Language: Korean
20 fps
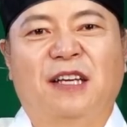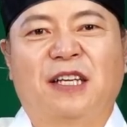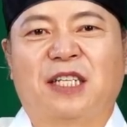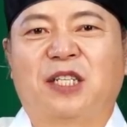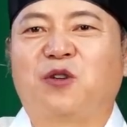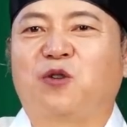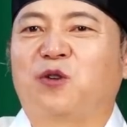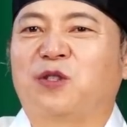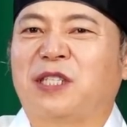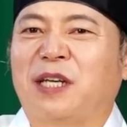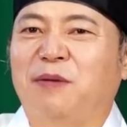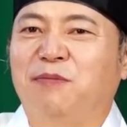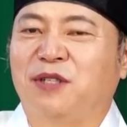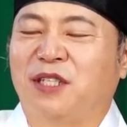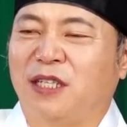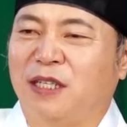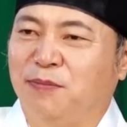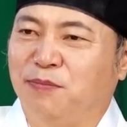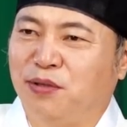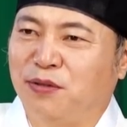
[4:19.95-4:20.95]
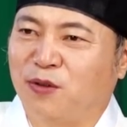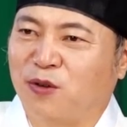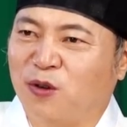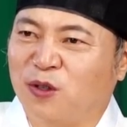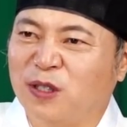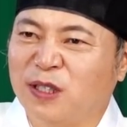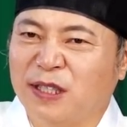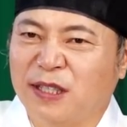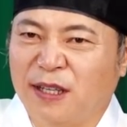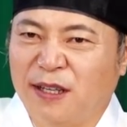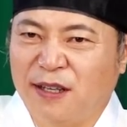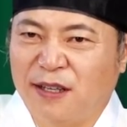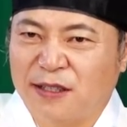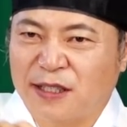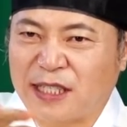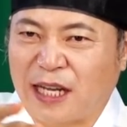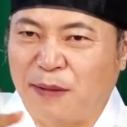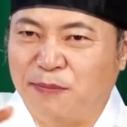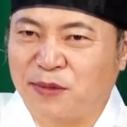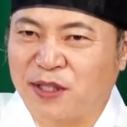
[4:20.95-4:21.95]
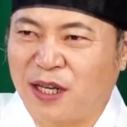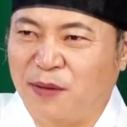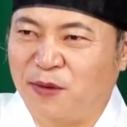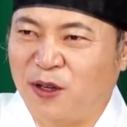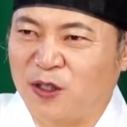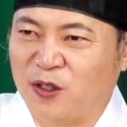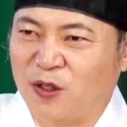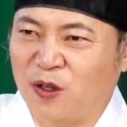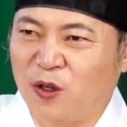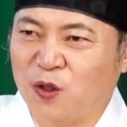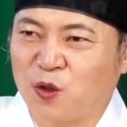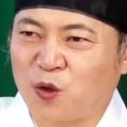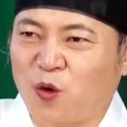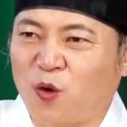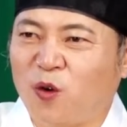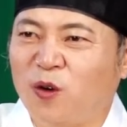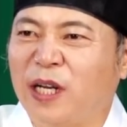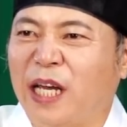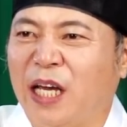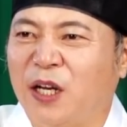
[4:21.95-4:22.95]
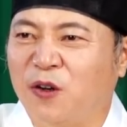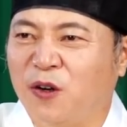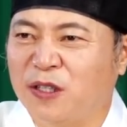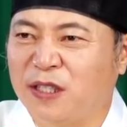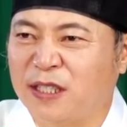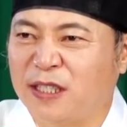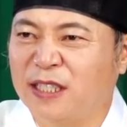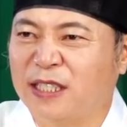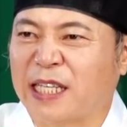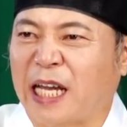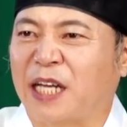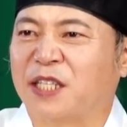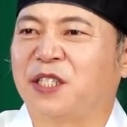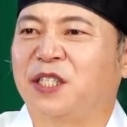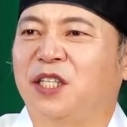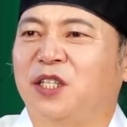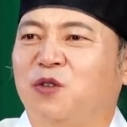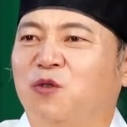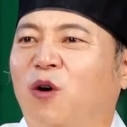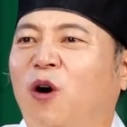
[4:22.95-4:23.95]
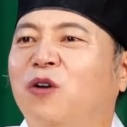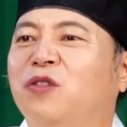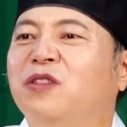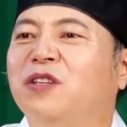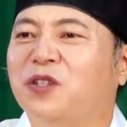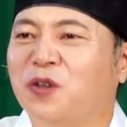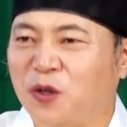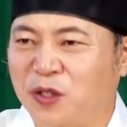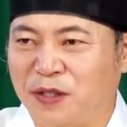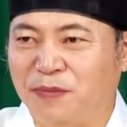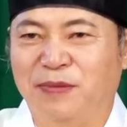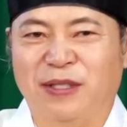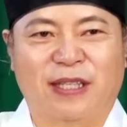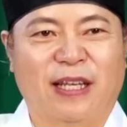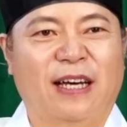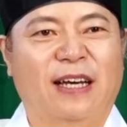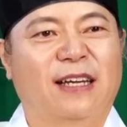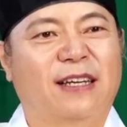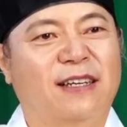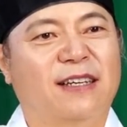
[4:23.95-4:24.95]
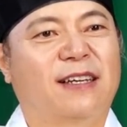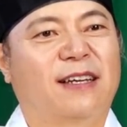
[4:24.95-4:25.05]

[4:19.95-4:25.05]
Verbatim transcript: 그리고 30%는 잠자면서 좋은 에너지를 다스리고 얻는 것입니다.